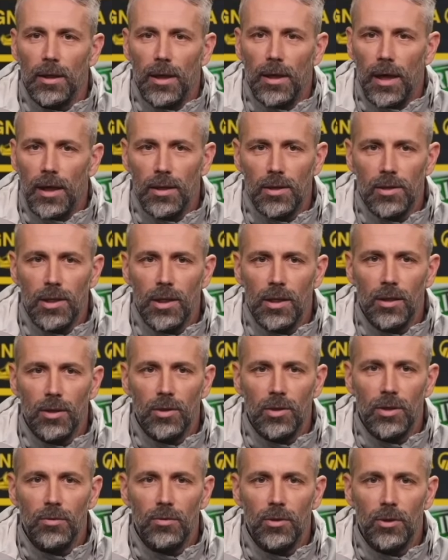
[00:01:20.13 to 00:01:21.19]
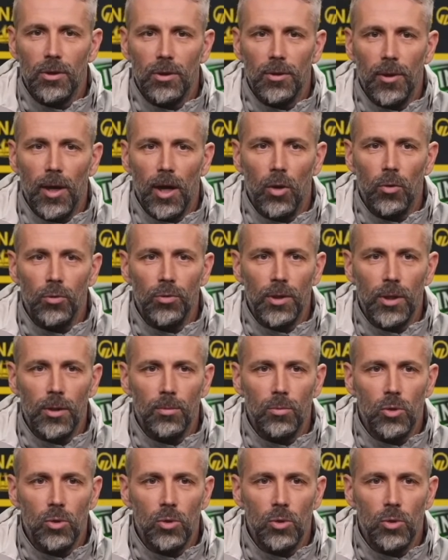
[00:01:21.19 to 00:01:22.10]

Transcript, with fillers: alles Dinge, die wir aufnehmen